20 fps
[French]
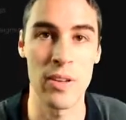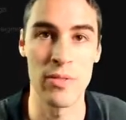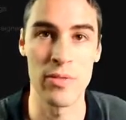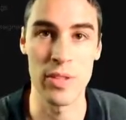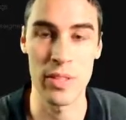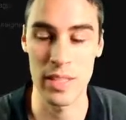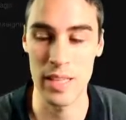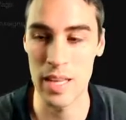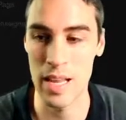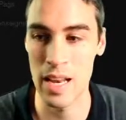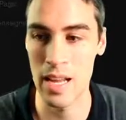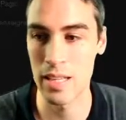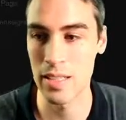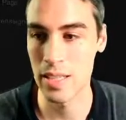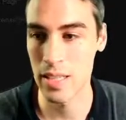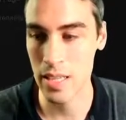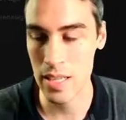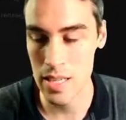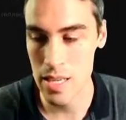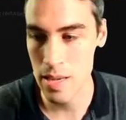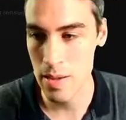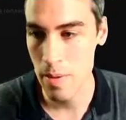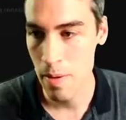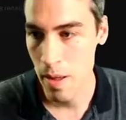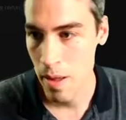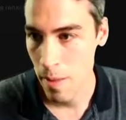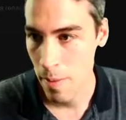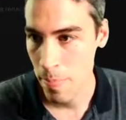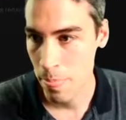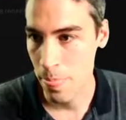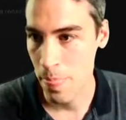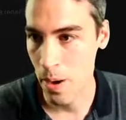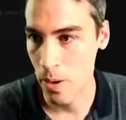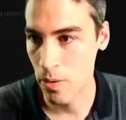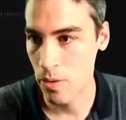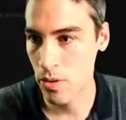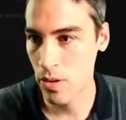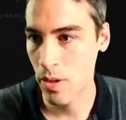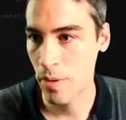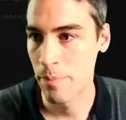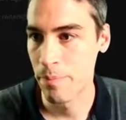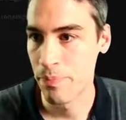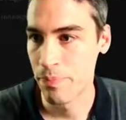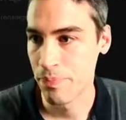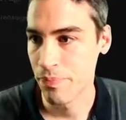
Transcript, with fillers: votre calendrier. Donc,